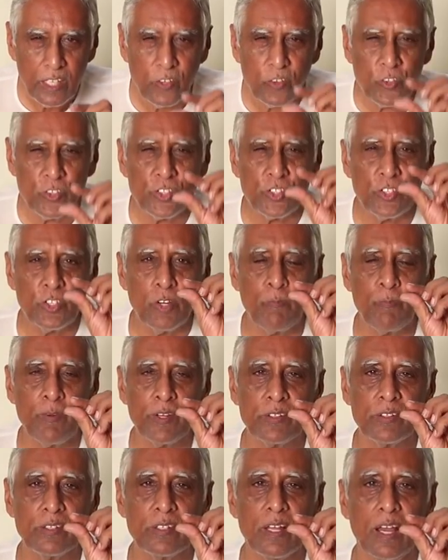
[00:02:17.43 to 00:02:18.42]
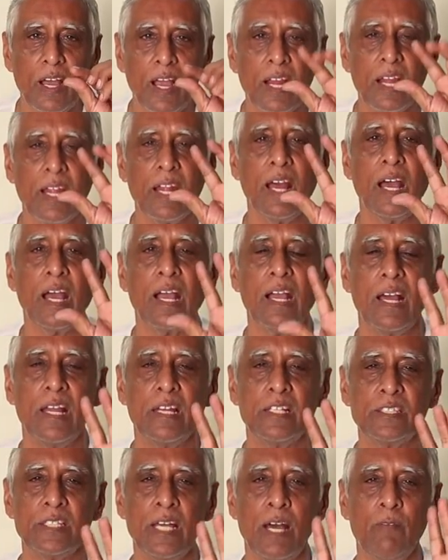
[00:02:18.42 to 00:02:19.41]
ఇంకొంచెం నొప్పి పెడుతుంది అక్కడ
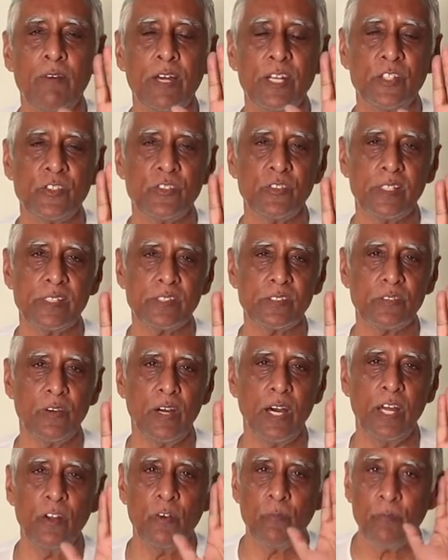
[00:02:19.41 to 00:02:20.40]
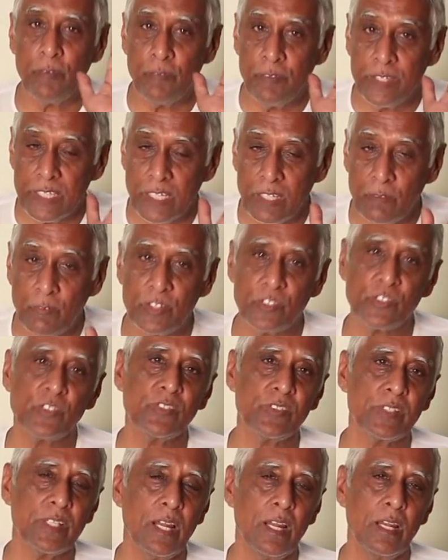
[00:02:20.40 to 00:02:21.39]
ఆగాలి సామాన్య శ్వాసతో ఆ నొప్పి మీదనే మనసు
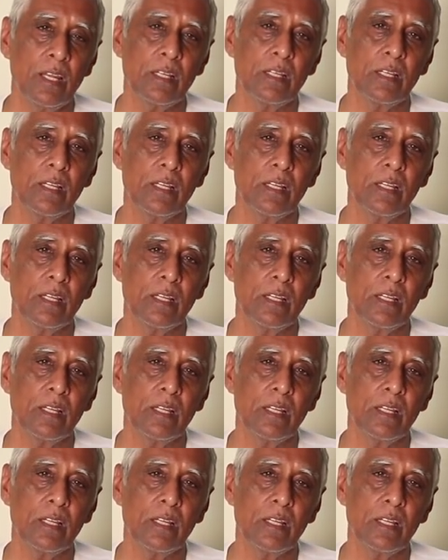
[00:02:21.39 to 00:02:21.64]
ఉంచాలి